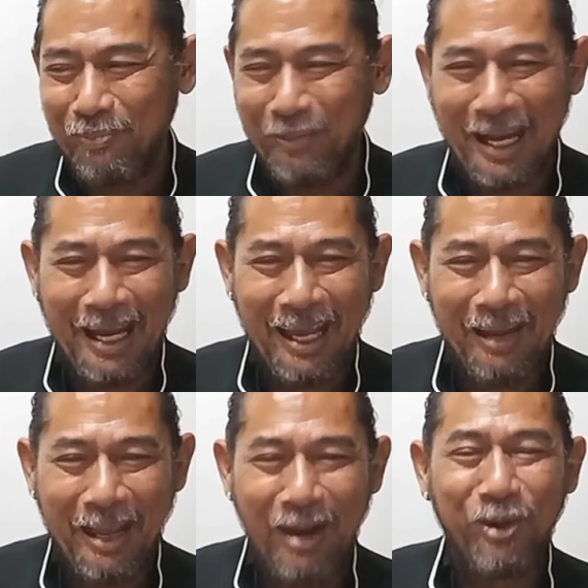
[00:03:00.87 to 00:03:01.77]
มาให้
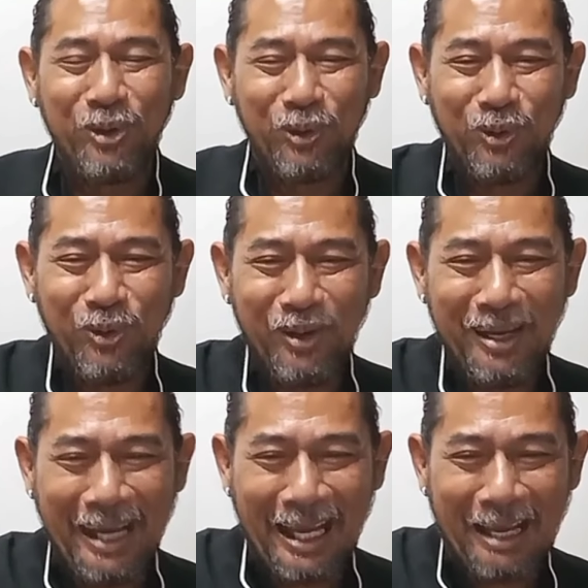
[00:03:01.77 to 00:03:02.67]
ให้เราดู
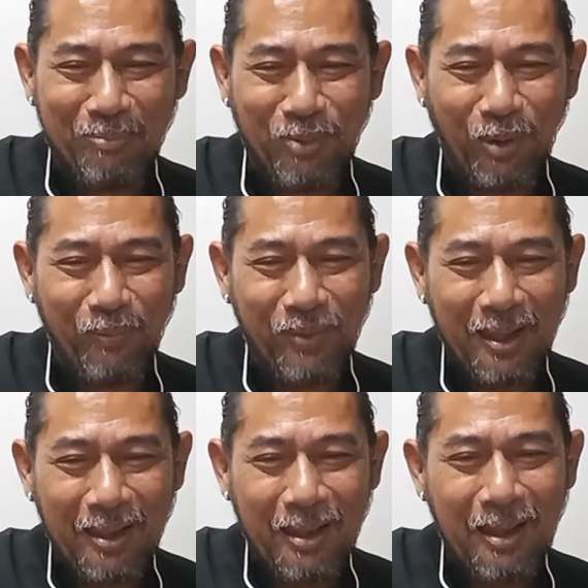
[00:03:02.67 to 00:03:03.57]
นะครับผม
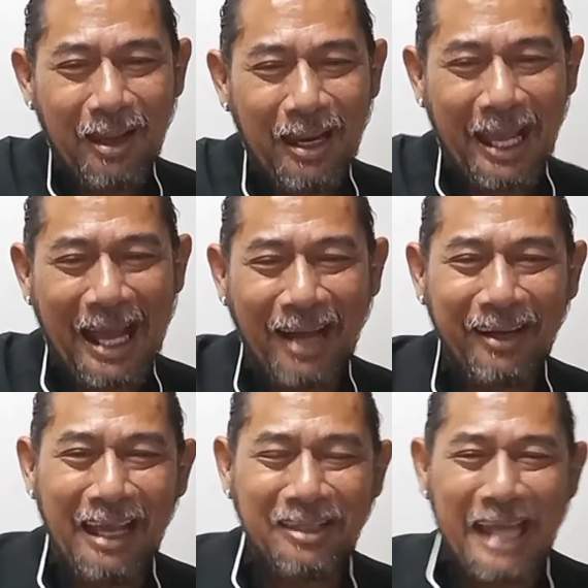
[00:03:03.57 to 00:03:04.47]
และครั้ง
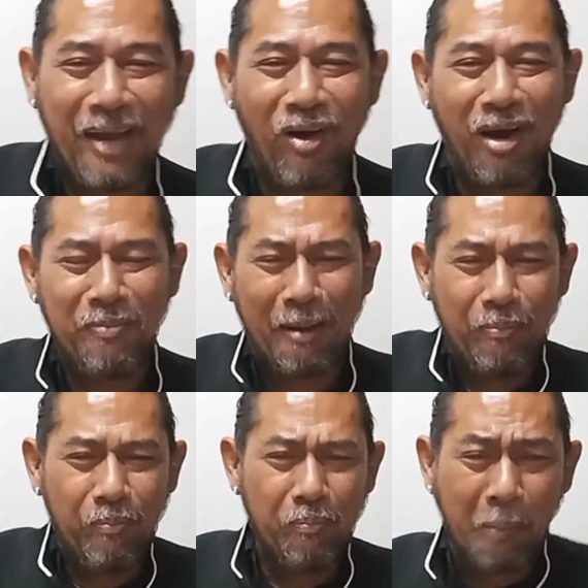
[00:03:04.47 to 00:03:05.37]
นี้อาจารย์ออสแบบ
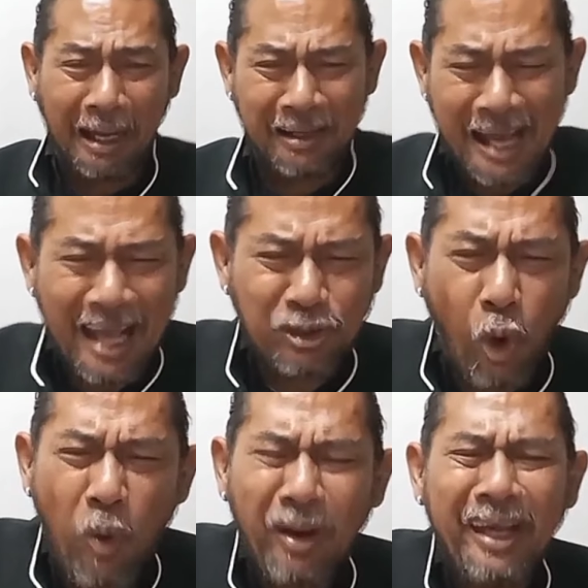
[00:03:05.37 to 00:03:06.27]
เปิดหน้าช
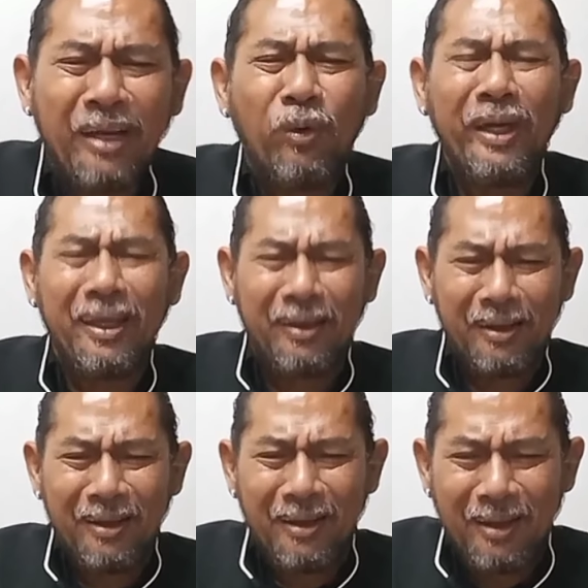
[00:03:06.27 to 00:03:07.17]
กเลยนะเว้ย
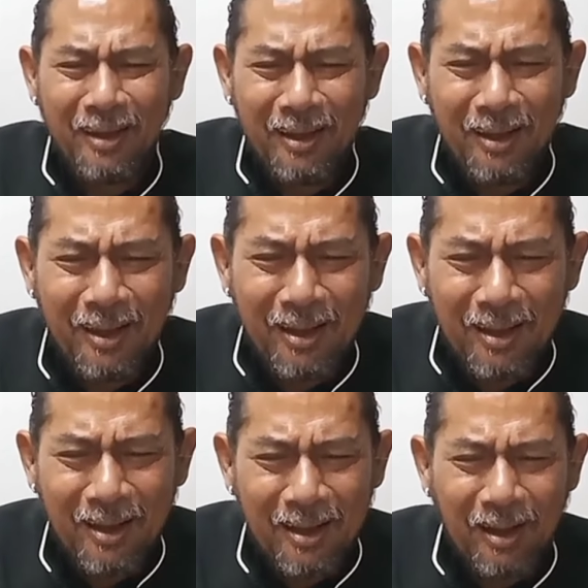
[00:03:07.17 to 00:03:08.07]

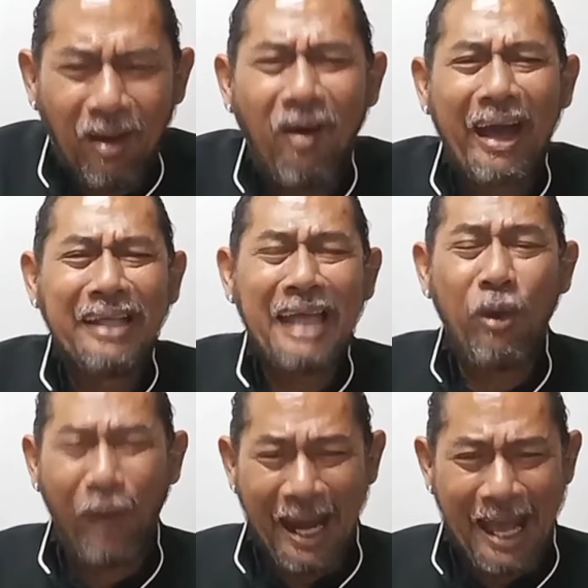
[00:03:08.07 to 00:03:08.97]
โอ้แกใช้
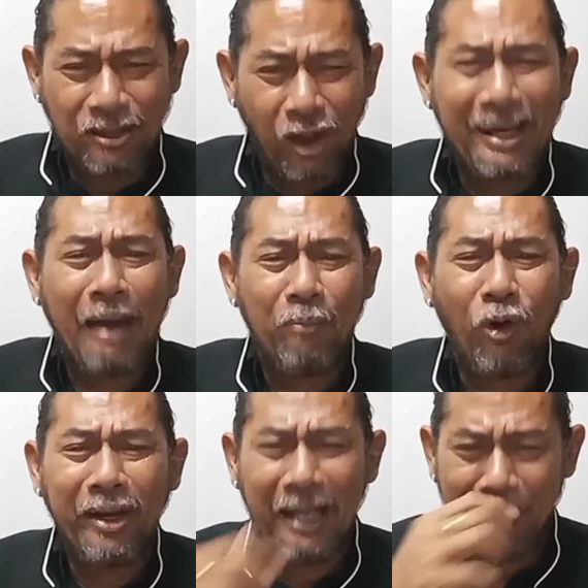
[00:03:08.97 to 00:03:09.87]
เวลาตอนขับร
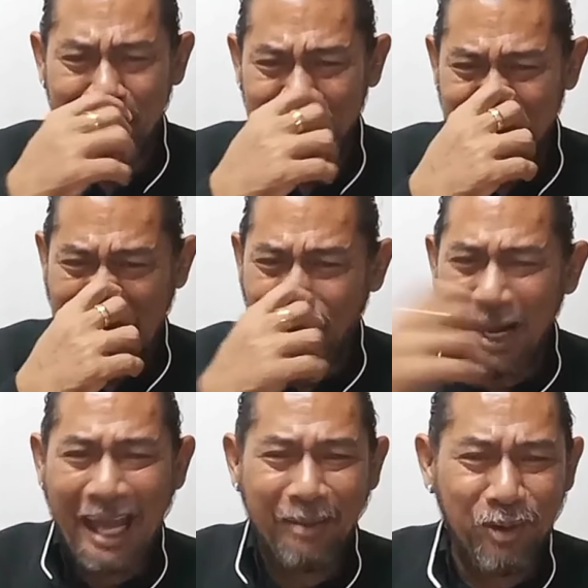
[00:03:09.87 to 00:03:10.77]
ถอะ่ะแกก็
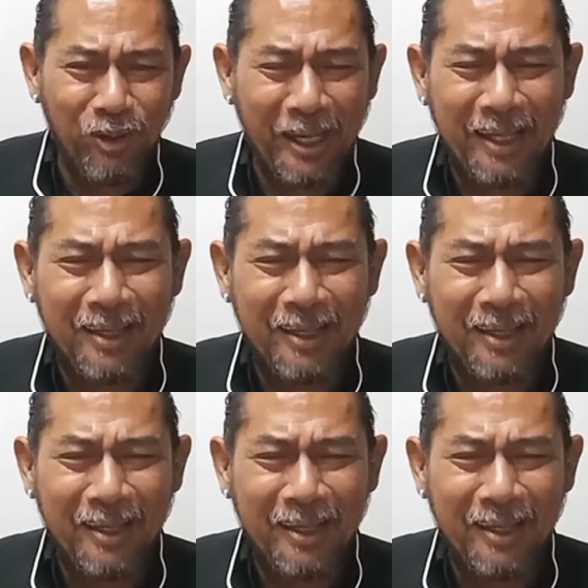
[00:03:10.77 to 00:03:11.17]
ไลน์ไปด้วย